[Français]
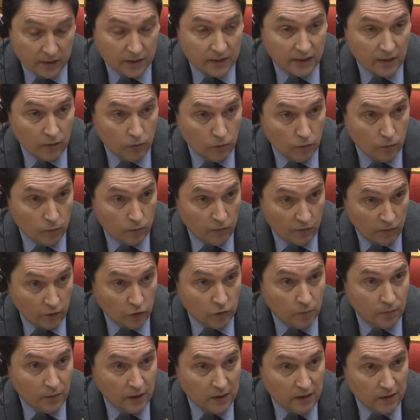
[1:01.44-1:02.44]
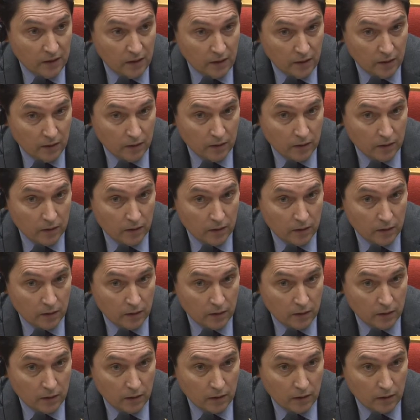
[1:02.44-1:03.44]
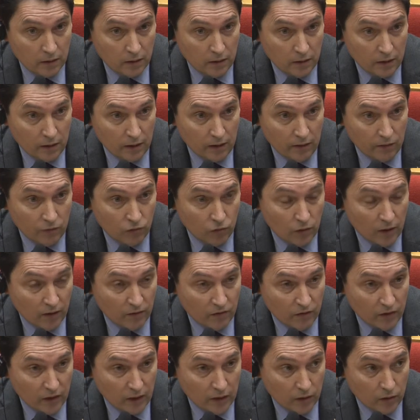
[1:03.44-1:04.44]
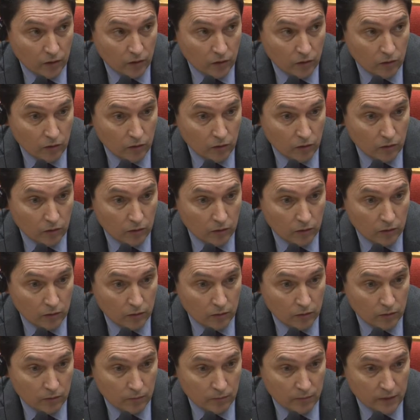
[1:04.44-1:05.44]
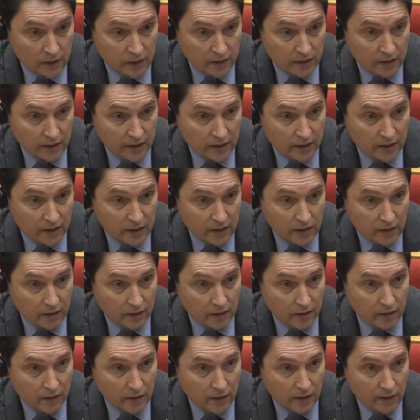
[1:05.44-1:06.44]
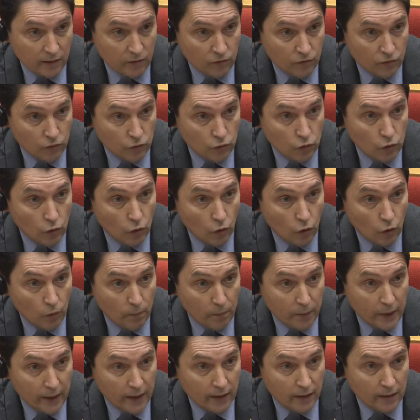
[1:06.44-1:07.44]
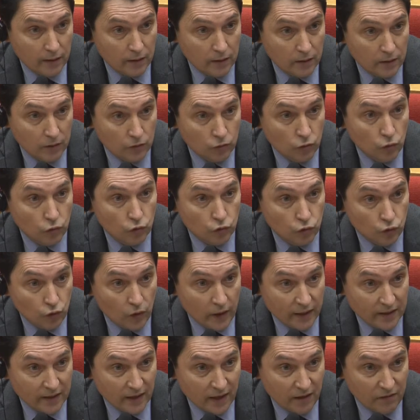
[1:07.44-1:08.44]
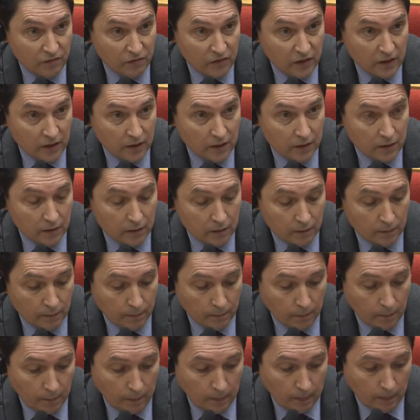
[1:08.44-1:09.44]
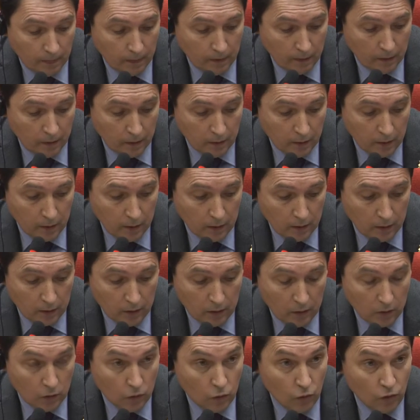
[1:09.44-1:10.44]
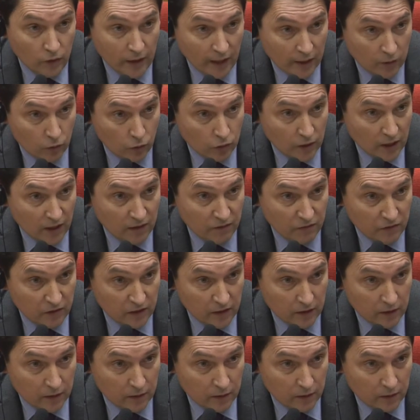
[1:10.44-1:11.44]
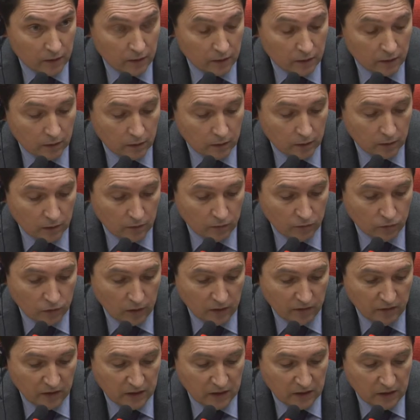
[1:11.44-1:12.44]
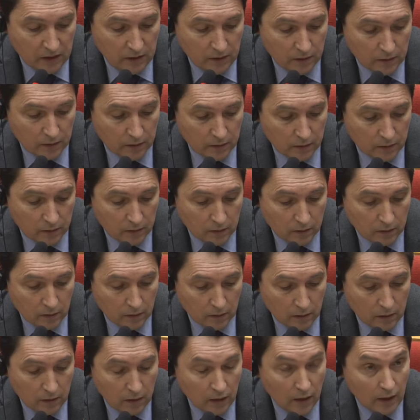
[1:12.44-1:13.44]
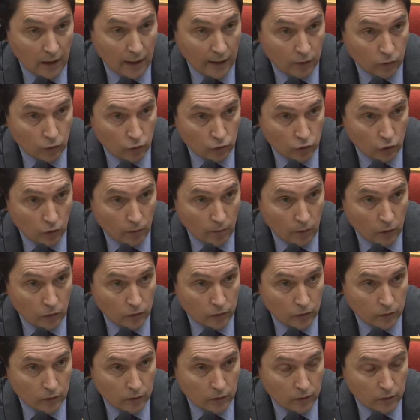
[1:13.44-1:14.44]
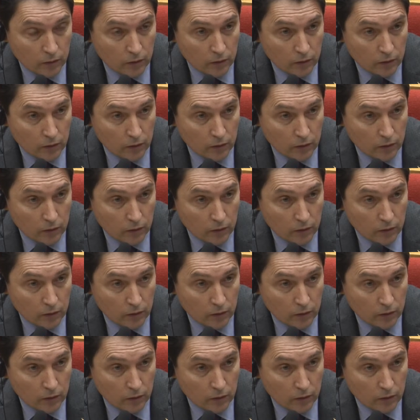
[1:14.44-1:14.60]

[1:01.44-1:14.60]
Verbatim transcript: c'est votre pays, et vous l'avez euh, bien décrit, est devenu le repère de tous les trafics. Le narcotrafic, vous l'avez dit, la contrebande,